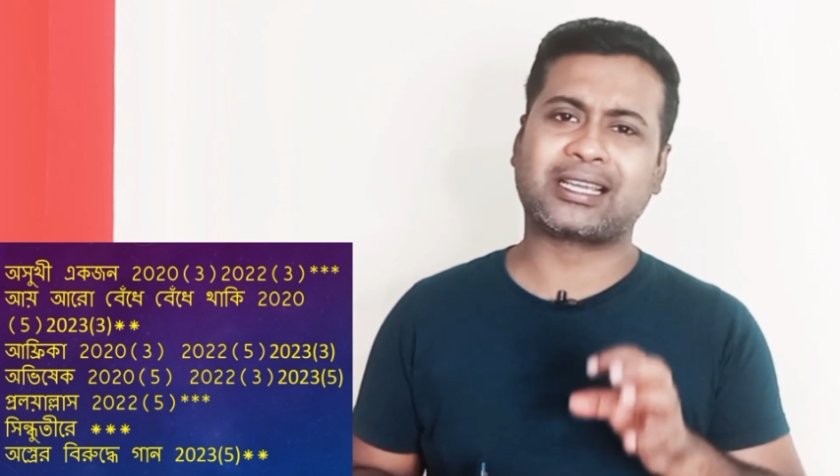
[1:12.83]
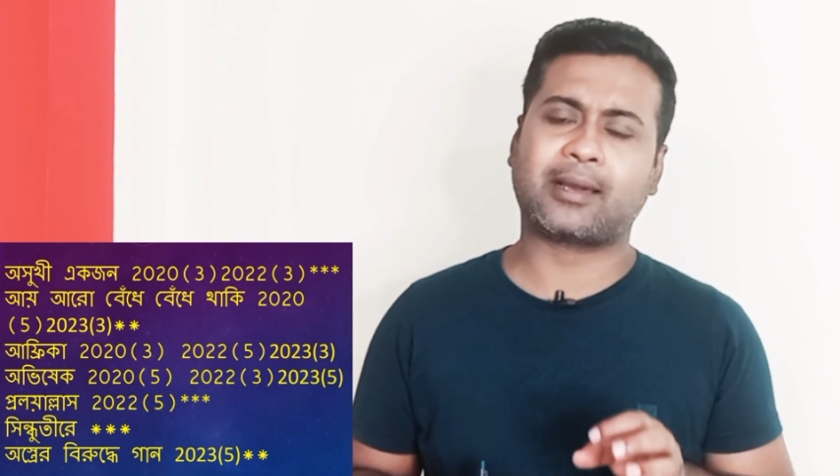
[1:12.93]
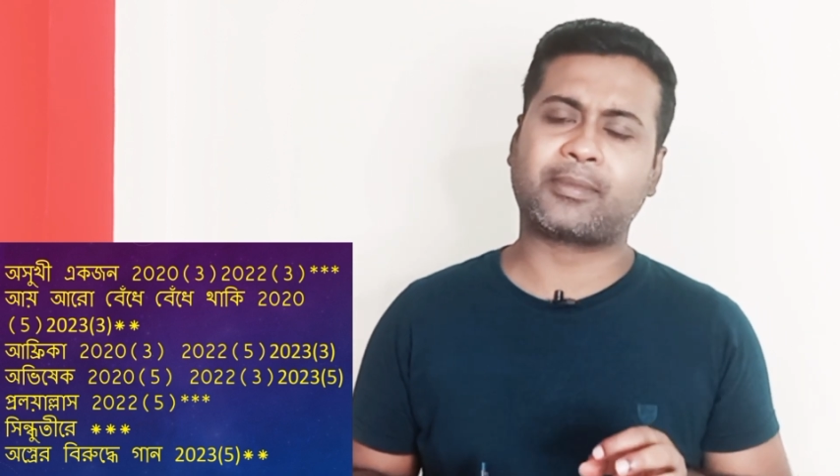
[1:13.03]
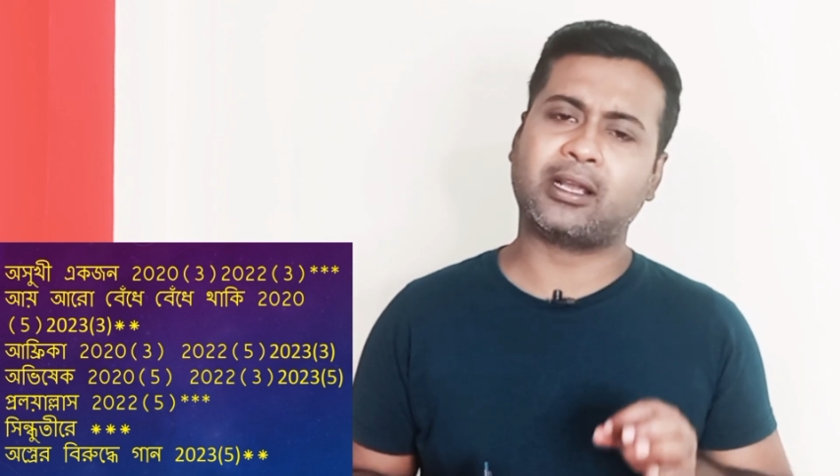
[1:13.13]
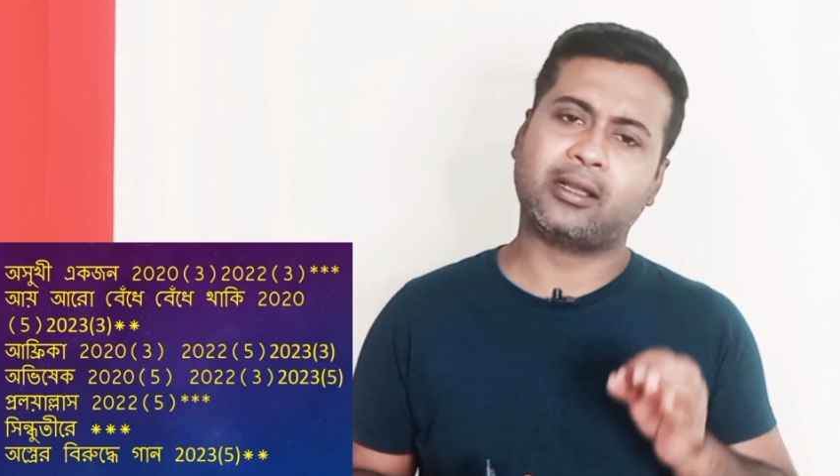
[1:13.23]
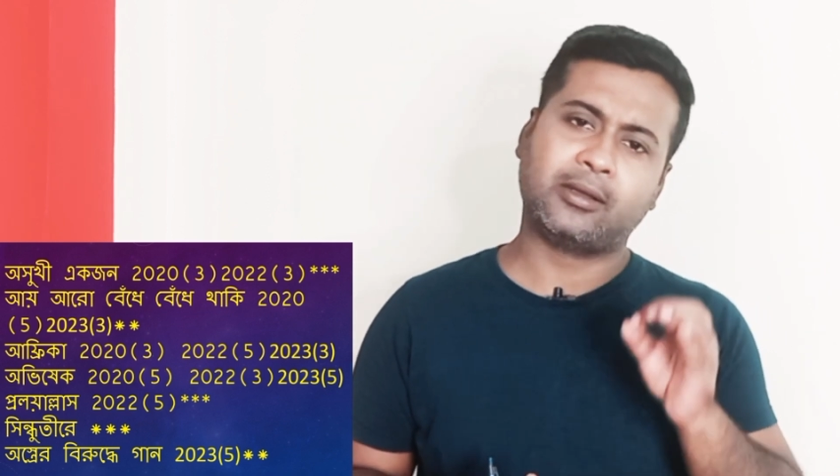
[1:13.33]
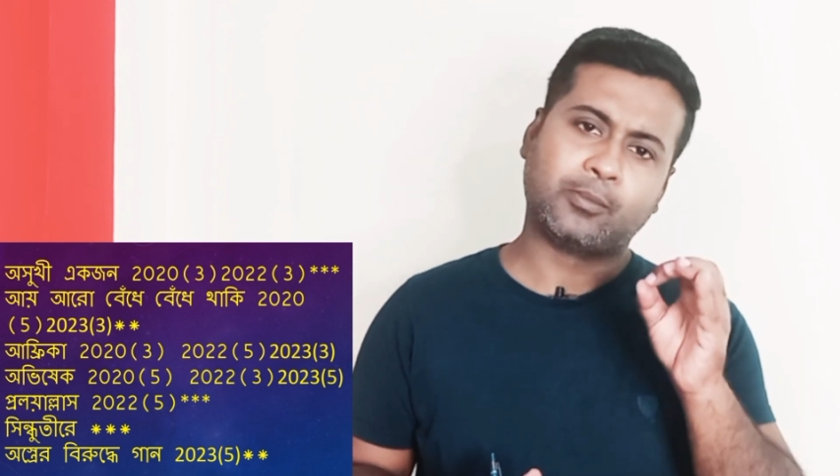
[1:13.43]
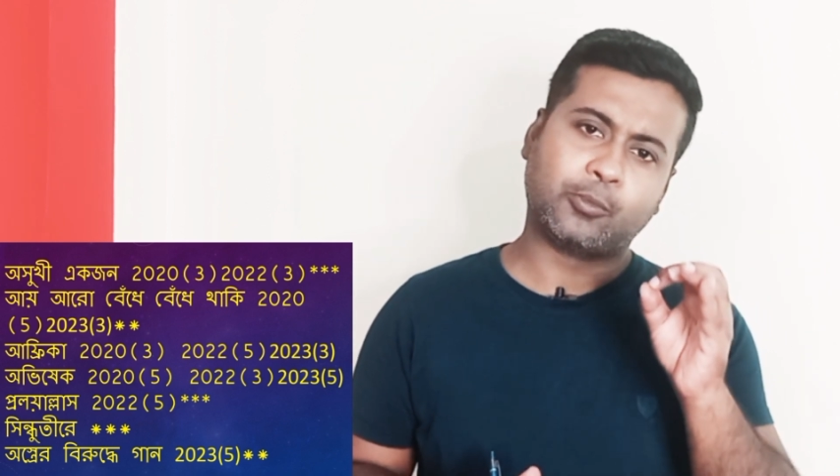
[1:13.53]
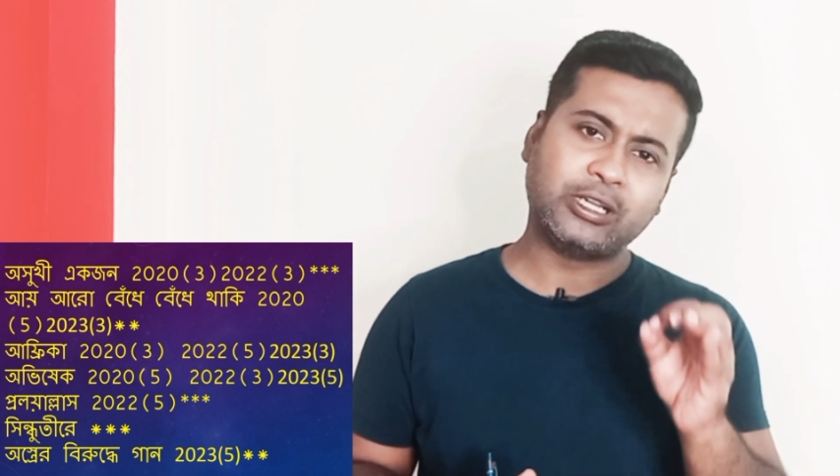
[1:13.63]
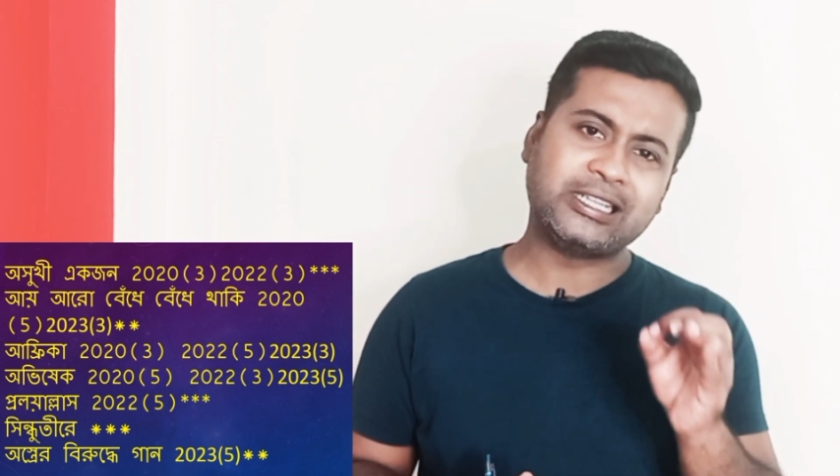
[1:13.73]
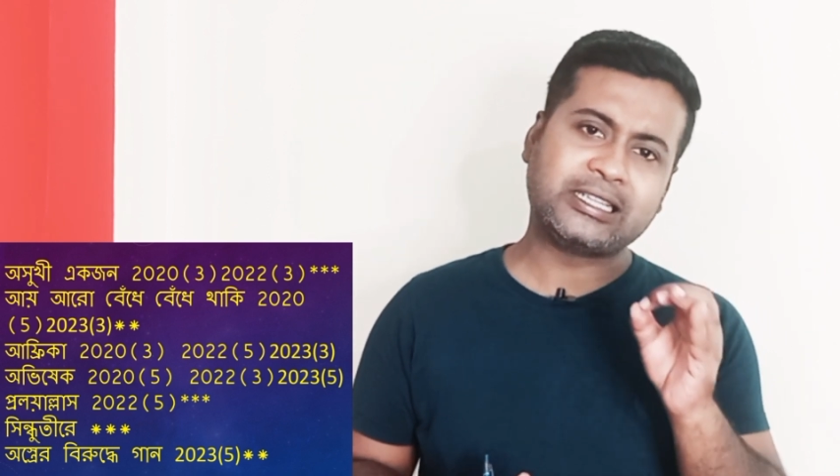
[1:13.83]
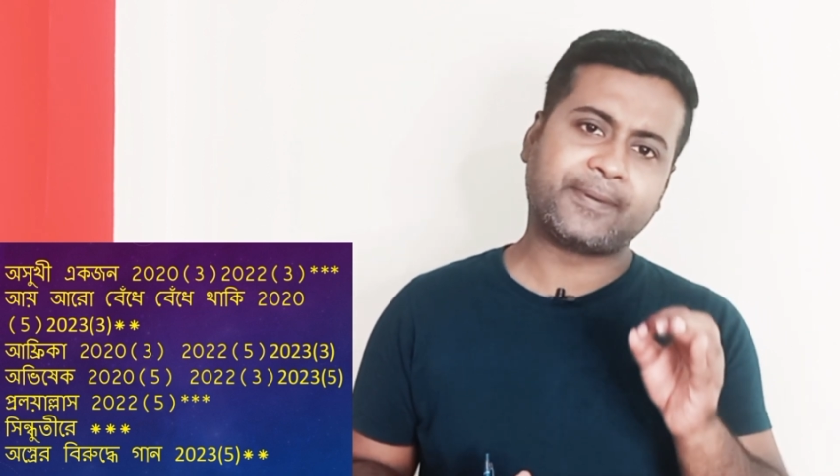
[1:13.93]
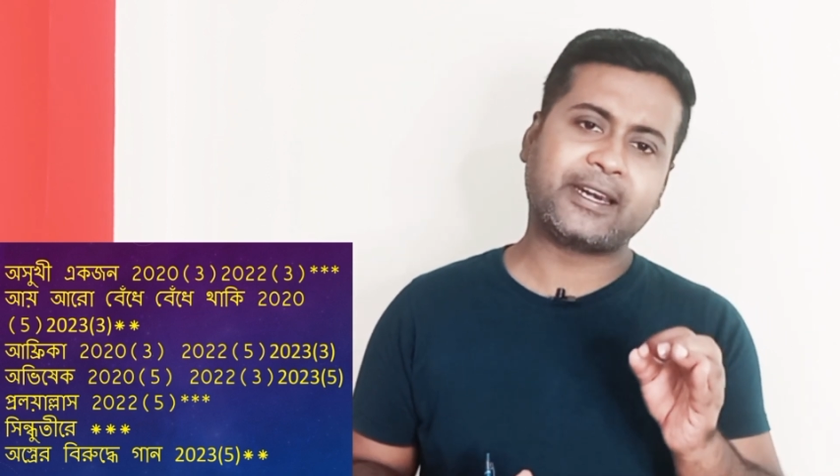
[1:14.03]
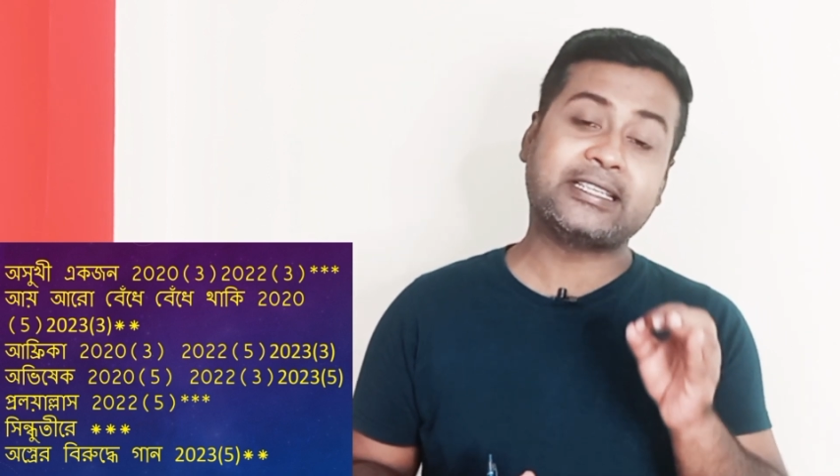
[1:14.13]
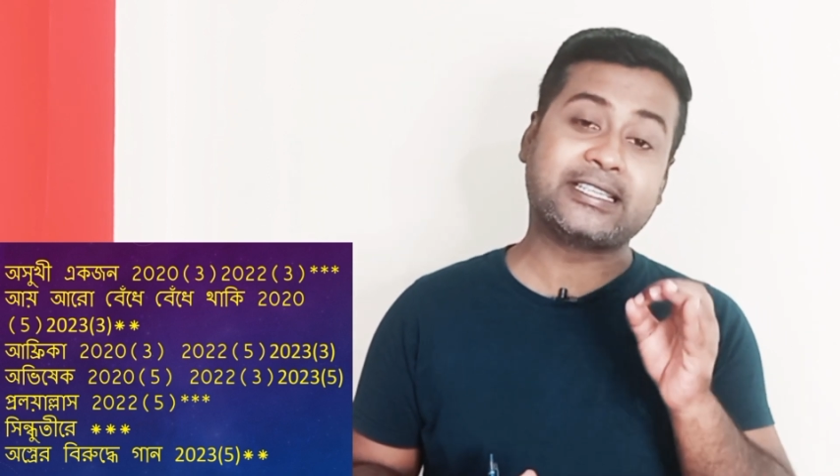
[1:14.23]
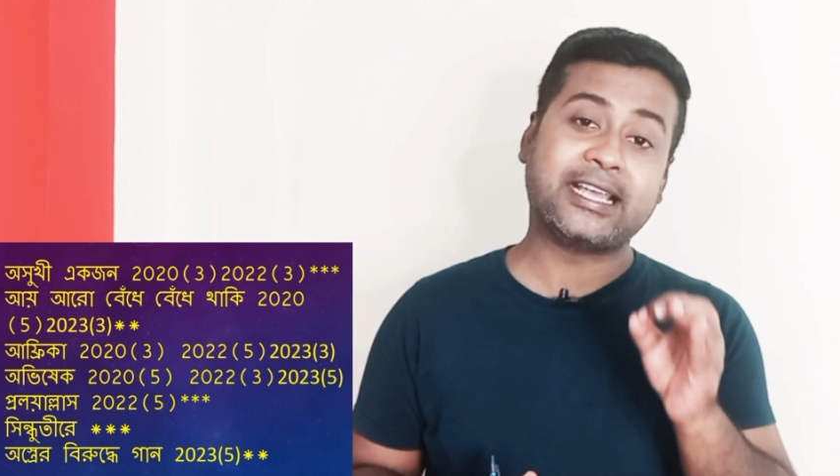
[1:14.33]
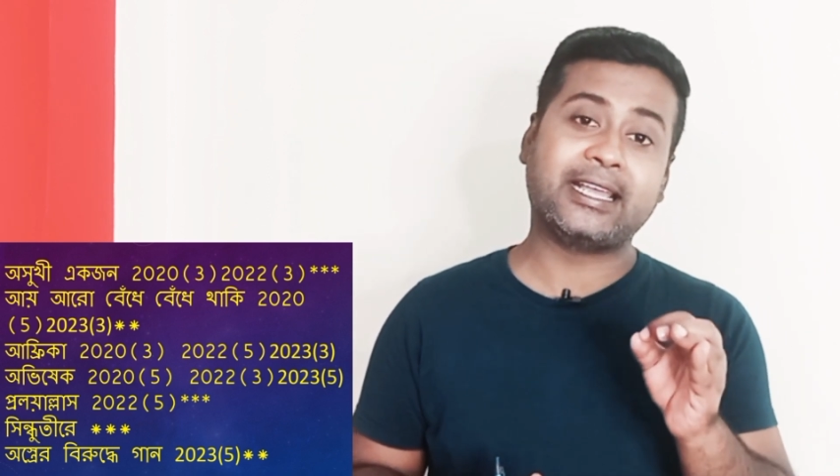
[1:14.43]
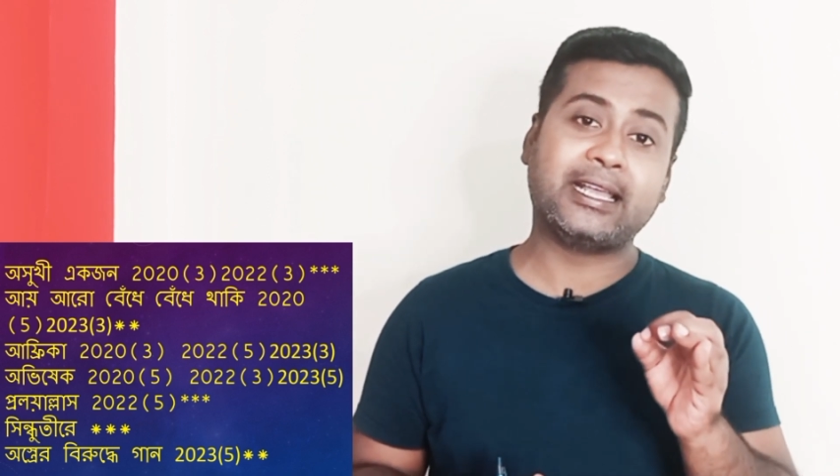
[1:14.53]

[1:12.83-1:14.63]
থেকে আমরা বলে দিতে পারি যে